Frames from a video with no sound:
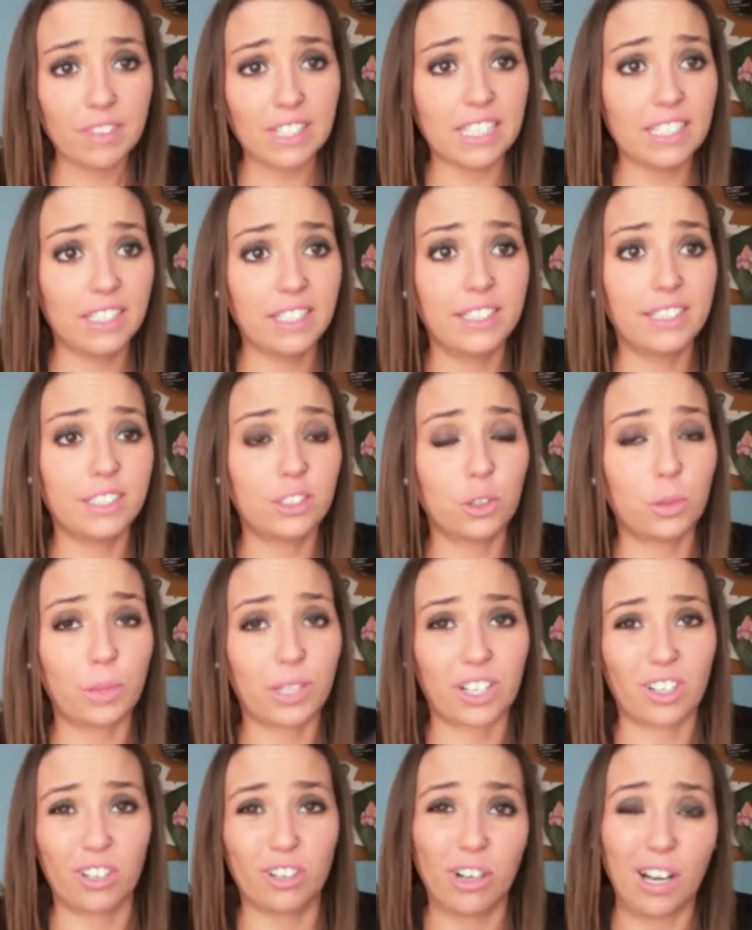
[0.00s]
Y
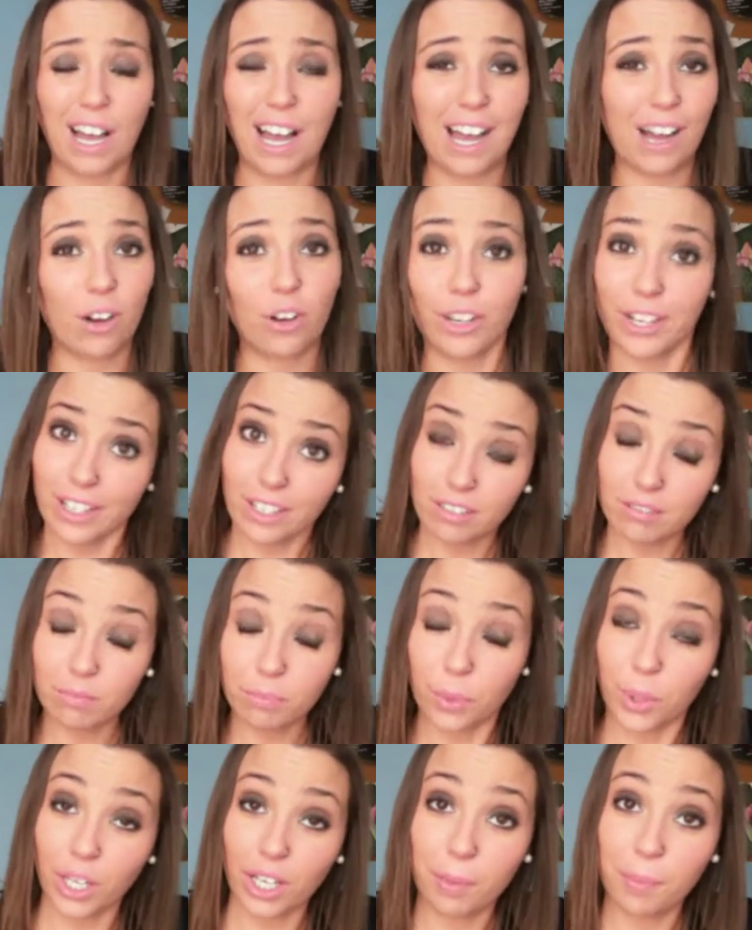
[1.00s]
subirlo ahora,
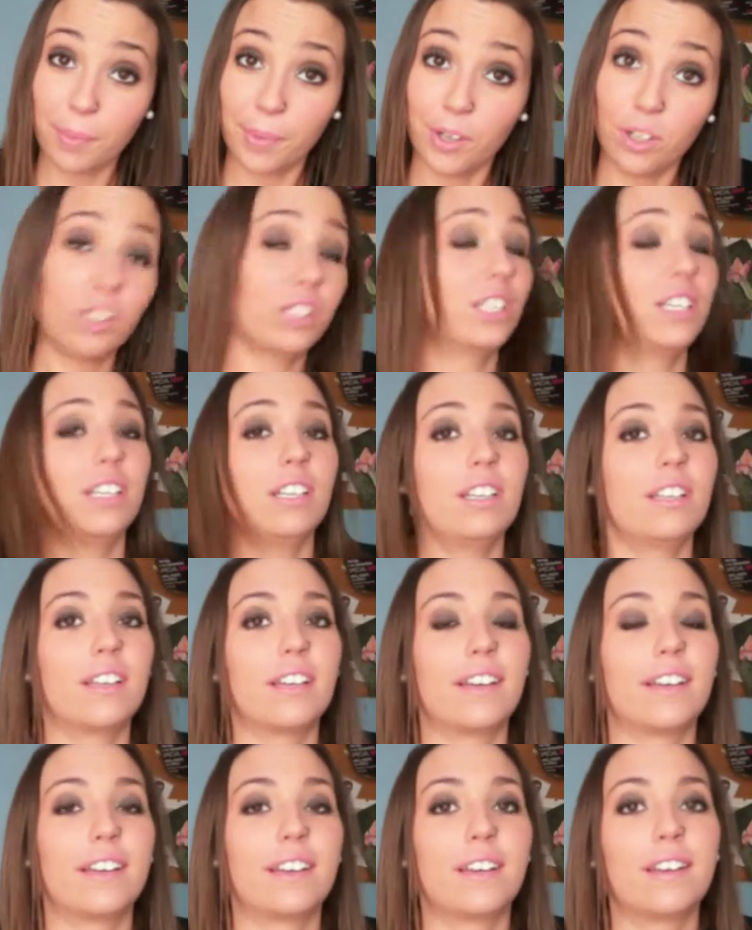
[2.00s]
por ejemplo, y
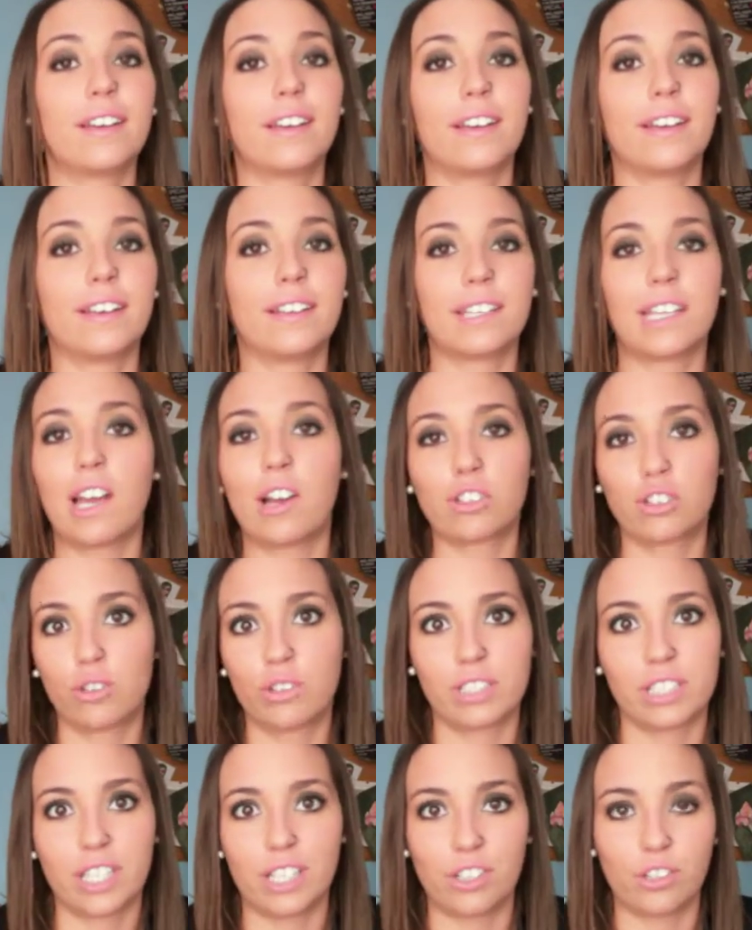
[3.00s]
eh, ya os lo
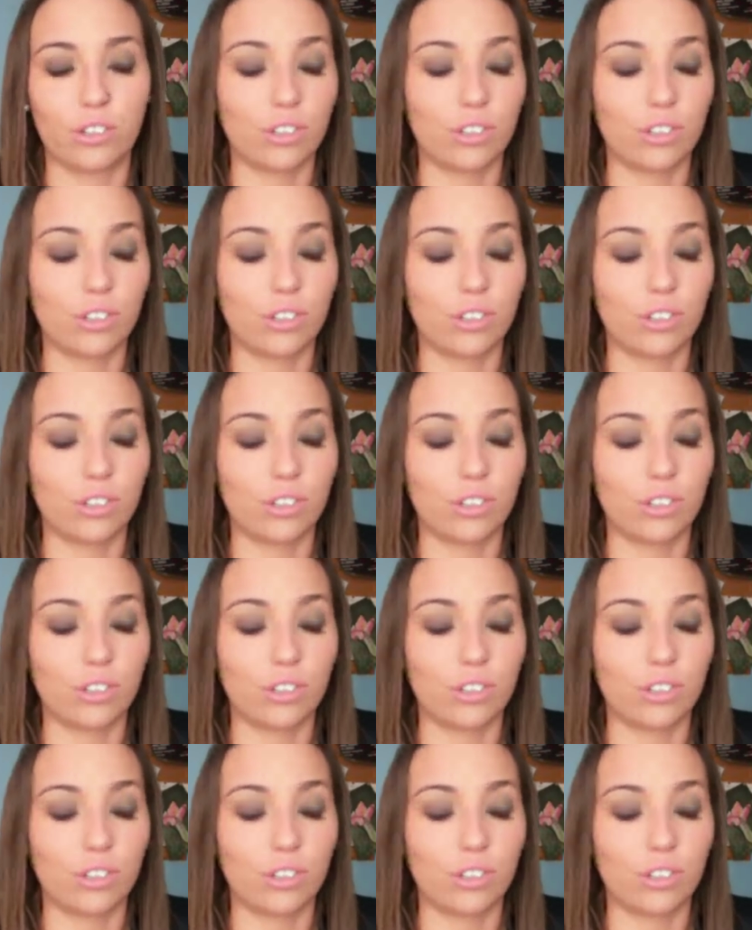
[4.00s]
enseño.